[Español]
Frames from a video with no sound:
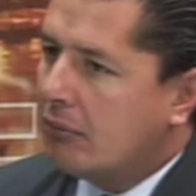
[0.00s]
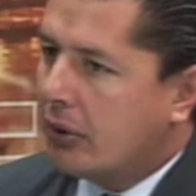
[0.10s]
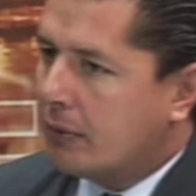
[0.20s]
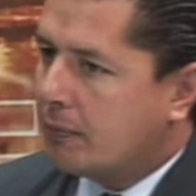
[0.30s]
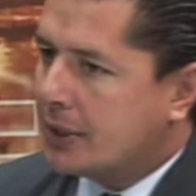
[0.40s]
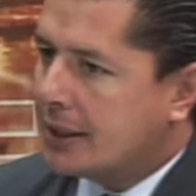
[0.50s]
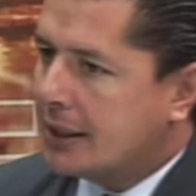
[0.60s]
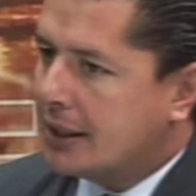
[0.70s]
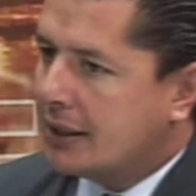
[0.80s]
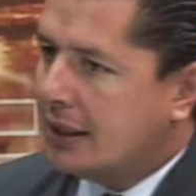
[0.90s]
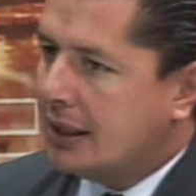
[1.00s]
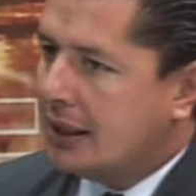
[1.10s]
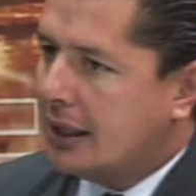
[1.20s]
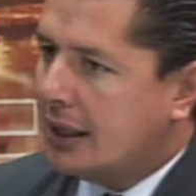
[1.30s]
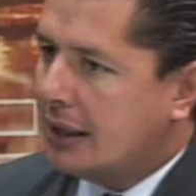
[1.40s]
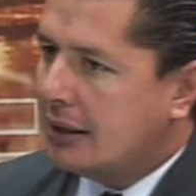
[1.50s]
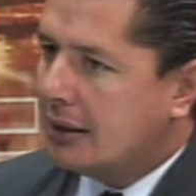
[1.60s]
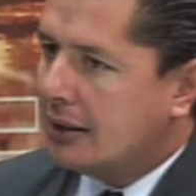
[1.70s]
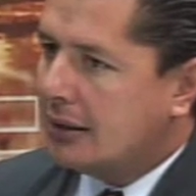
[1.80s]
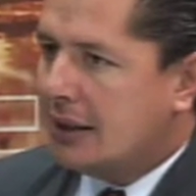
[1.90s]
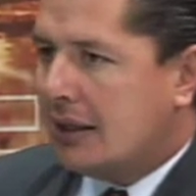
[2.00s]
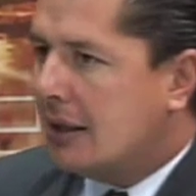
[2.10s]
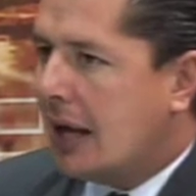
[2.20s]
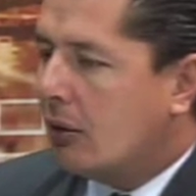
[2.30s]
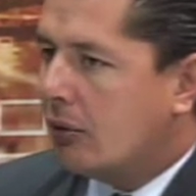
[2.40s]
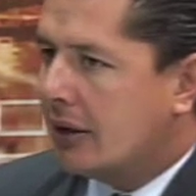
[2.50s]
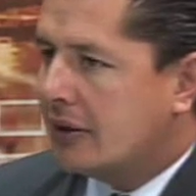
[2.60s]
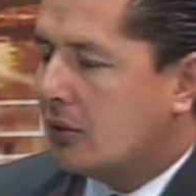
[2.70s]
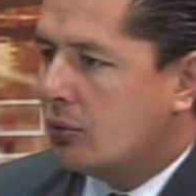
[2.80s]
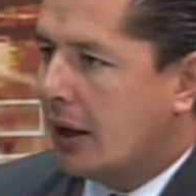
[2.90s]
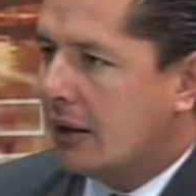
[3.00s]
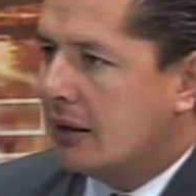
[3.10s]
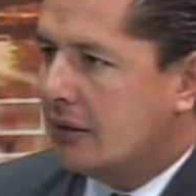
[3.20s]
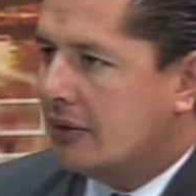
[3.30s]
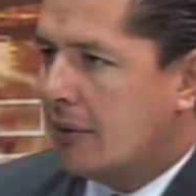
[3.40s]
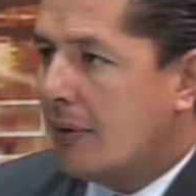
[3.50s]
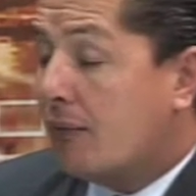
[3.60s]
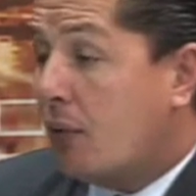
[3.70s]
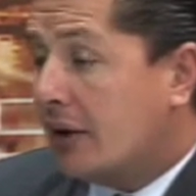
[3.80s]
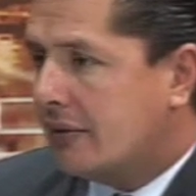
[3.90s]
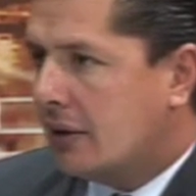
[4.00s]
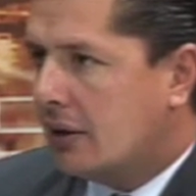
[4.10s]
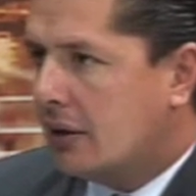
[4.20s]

bueno, pues se tiende, tiende a algo que es natural y se llama fuerza.